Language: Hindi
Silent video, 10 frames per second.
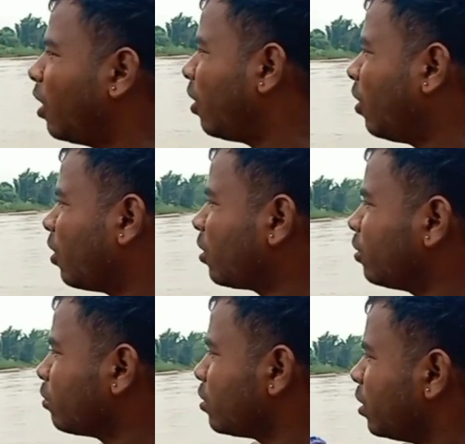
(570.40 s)

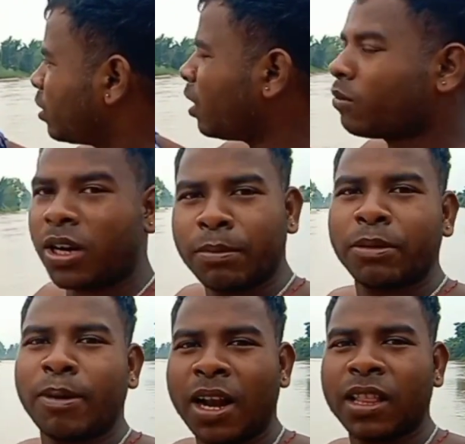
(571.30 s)
और ईटा उटा भी
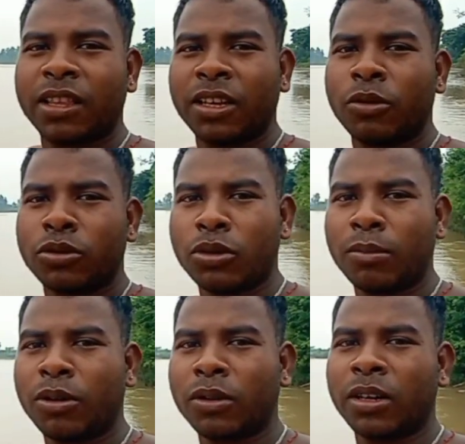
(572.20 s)
बनाते हैं दोस्तों
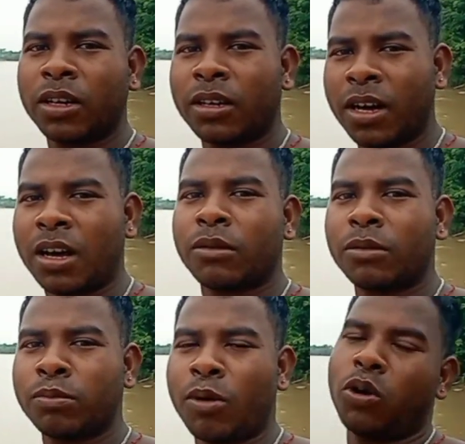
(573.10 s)
हम लोग घर
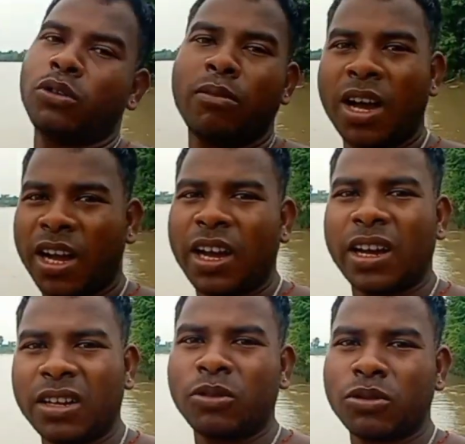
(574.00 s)
बहुत महंगा है
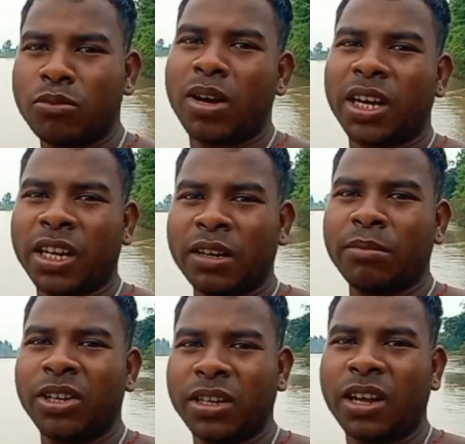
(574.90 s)
ना दोस्तों मार्केट
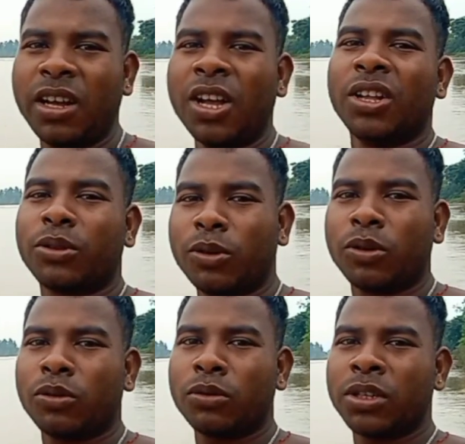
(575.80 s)
में ईटा
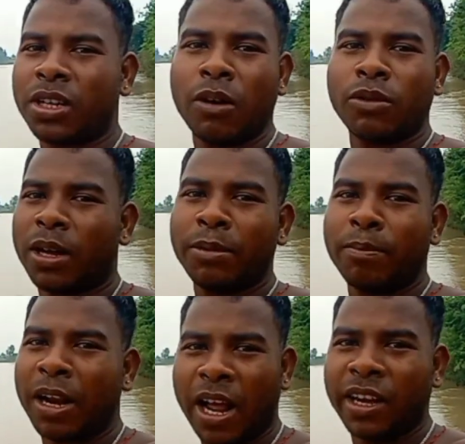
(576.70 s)
तो ईटा उटा भी
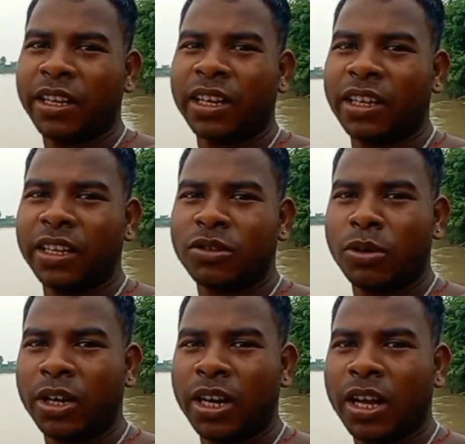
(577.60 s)
बनाने के लिए
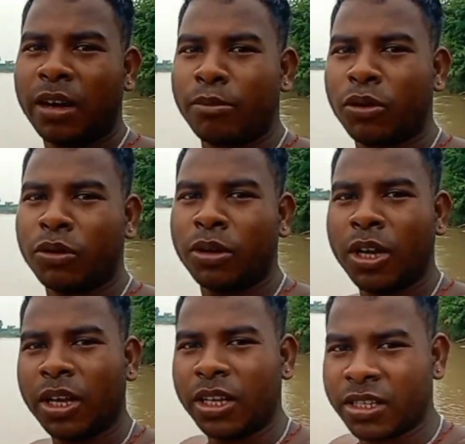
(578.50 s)
जो है ना हम लोग
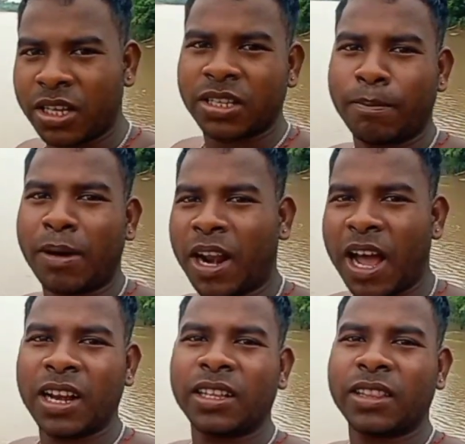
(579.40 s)
इसी से
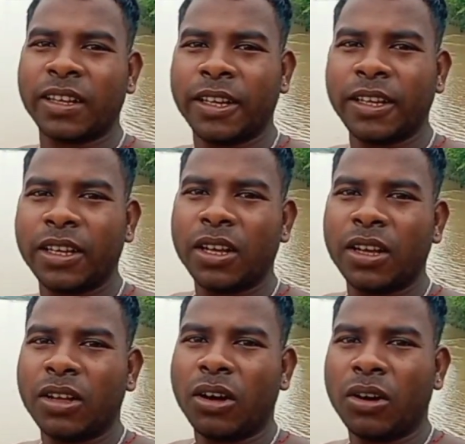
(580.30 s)
बना लेते हैं
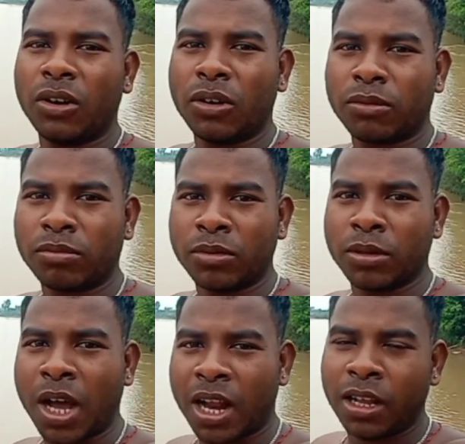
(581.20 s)
और
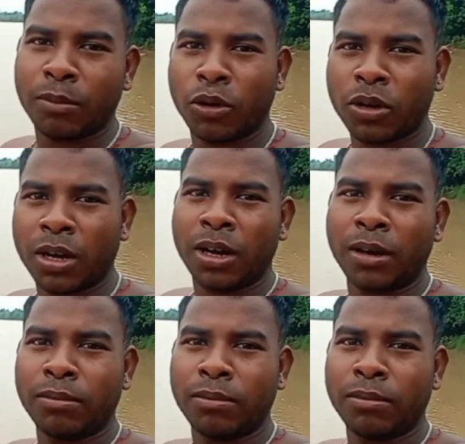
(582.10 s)
खाली हम लोग का